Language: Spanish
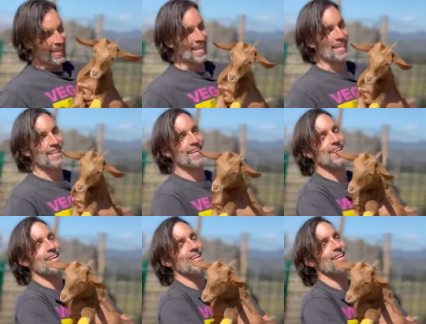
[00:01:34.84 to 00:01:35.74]
Ella
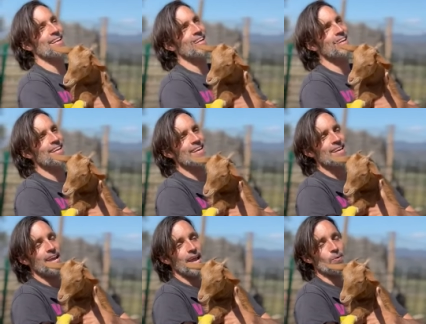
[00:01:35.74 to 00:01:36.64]
tiene,
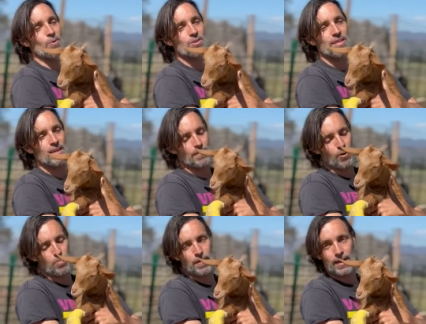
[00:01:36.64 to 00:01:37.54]
en unos días, va
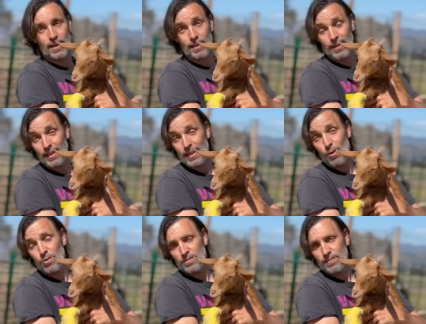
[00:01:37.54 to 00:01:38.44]
a cumplir el,
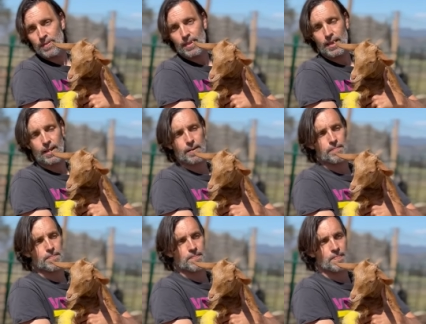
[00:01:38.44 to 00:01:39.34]
día 1
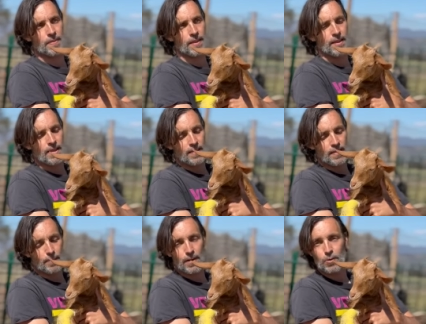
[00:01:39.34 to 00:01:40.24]
de,
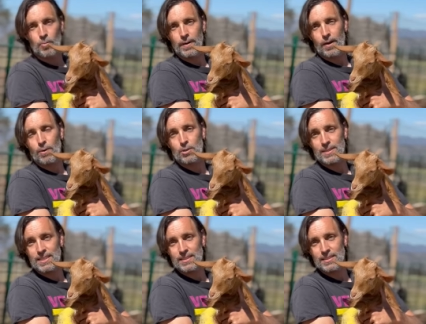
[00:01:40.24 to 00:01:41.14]
abril, cumplirá cuatro
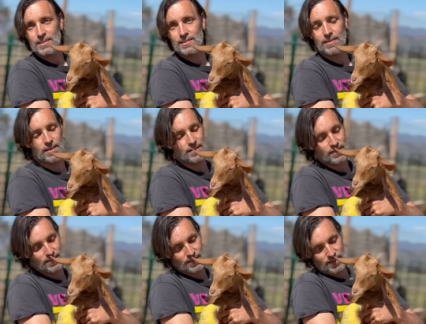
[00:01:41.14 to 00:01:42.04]
meses. ¿eh?
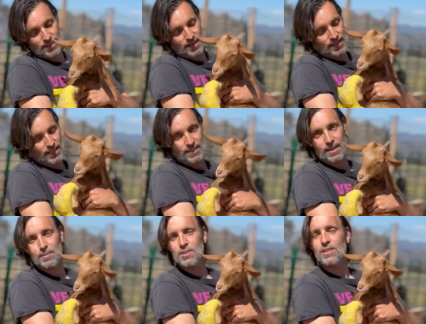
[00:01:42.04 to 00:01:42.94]
Así que
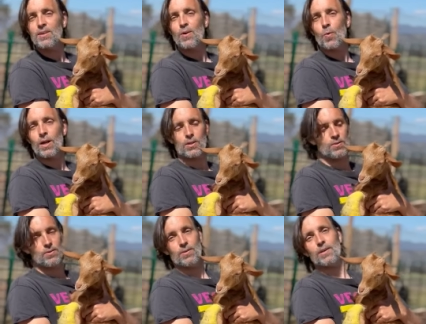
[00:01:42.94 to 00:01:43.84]
tenemos
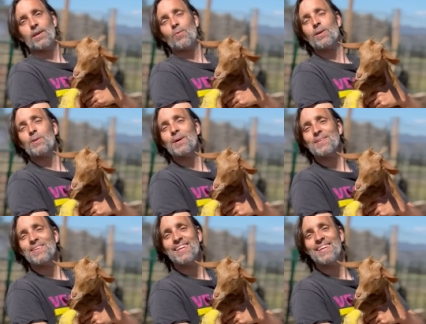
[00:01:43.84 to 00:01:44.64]
cuatro, cuatro y cuatro.